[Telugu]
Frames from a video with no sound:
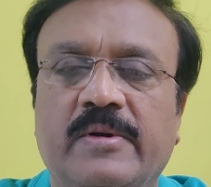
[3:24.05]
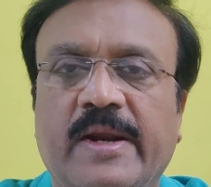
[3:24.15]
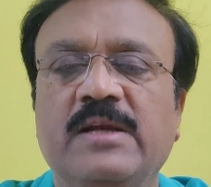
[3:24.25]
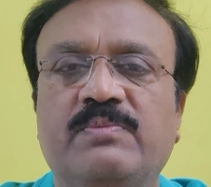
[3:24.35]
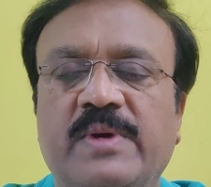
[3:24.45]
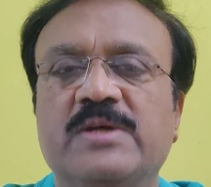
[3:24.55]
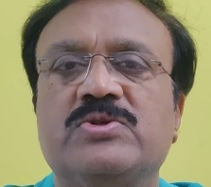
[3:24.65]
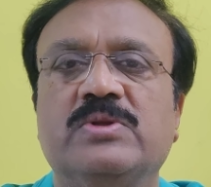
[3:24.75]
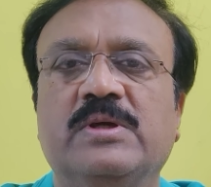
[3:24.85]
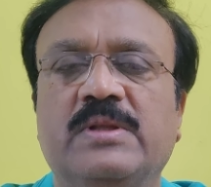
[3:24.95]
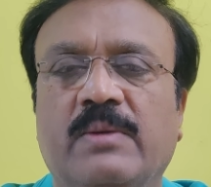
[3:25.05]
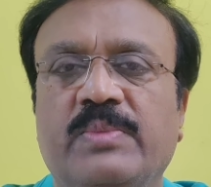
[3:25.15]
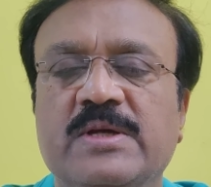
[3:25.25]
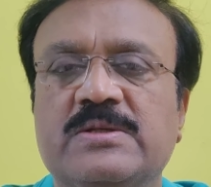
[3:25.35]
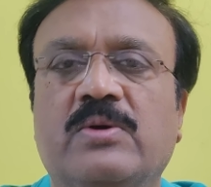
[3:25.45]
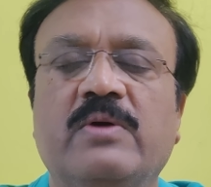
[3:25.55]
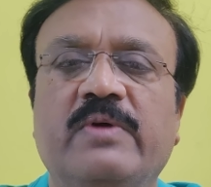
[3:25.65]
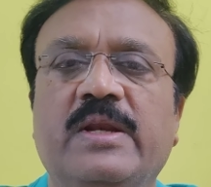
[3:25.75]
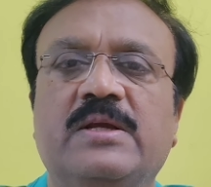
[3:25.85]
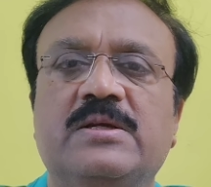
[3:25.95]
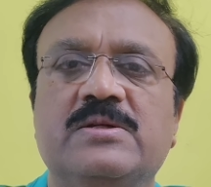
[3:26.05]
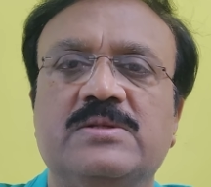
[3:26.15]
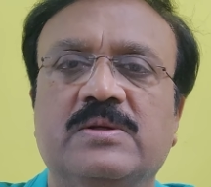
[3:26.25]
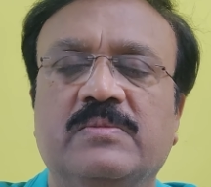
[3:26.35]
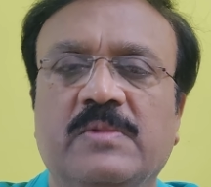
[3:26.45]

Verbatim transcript: రైట్ పేస్ ఉంది దా పేస్లో కూడా వేరియేషన్స్